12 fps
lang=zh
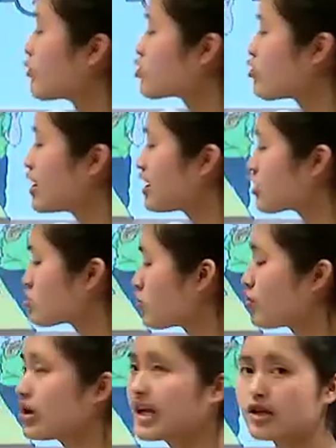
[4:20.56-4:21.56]
那么所以呢，
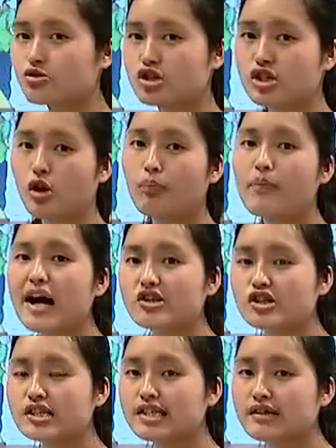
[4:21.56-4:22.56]
总共应该就是有八
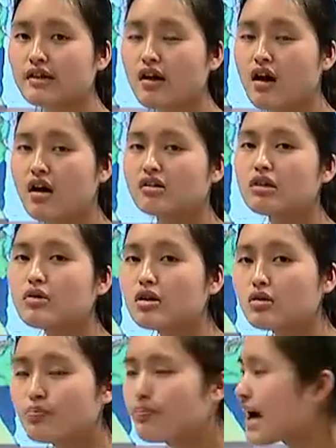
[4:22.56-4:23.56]
只鸡。那
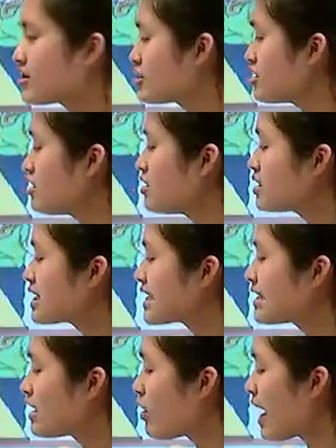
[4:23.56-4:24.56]
么八只
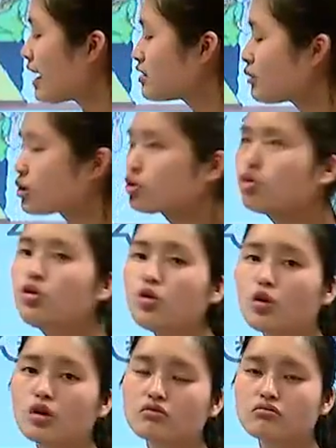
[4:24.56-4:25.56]
鸡的话，那么
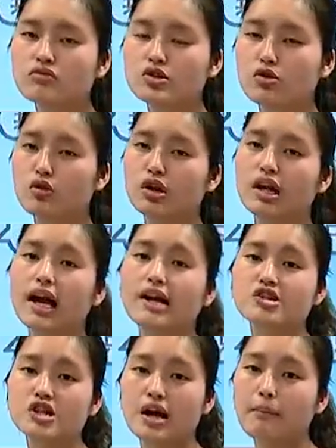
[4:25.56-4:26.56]
兔。就应
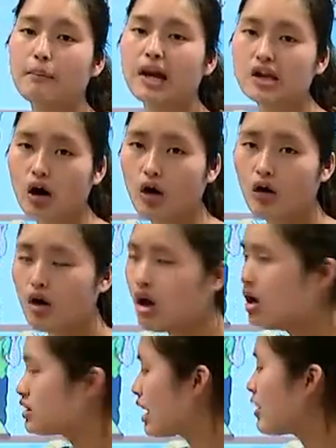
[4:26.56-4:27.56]
该是没有，
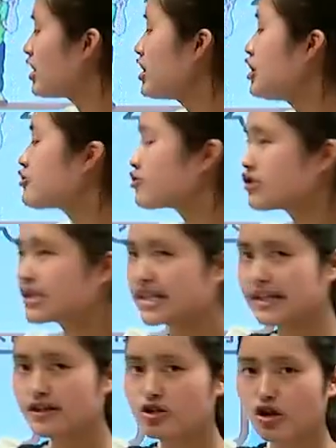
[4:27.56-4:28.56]
那么一只
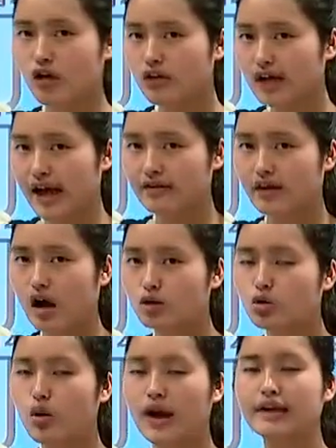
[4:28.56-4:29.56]
鸡是有两
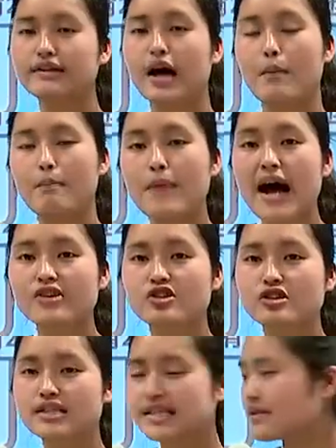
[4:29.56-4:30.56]
条腿，那八
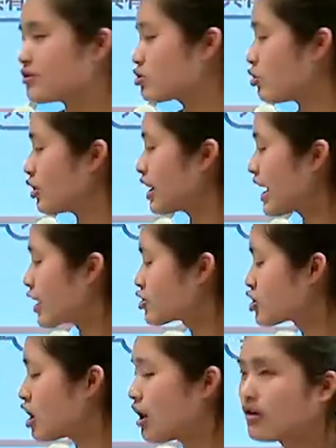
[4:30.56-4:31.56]
只鸡就应该
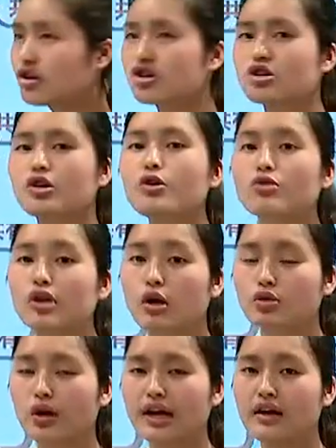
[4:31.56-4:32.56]
是一十六
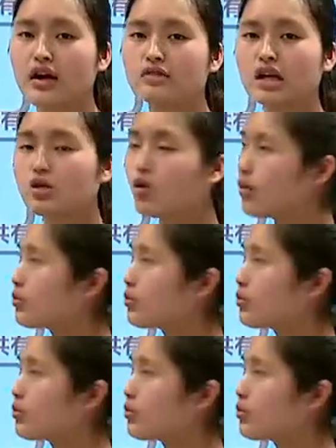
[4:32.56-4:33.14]
条腿，但